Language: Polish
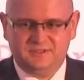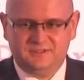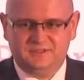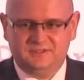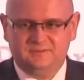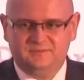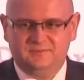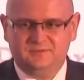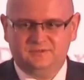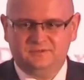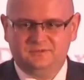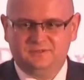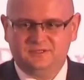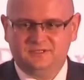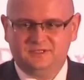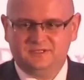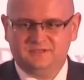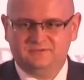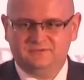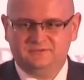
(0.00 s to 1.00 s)
że
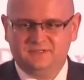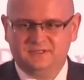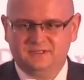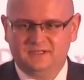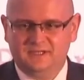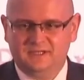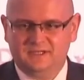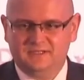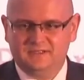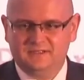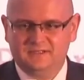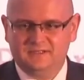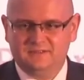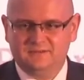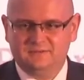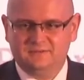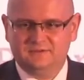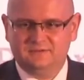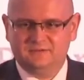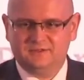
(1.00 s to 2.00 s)
metodyka zwinna
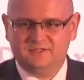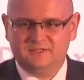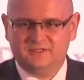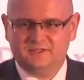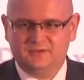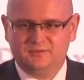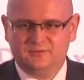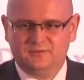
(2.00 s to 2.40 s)
wytwarzania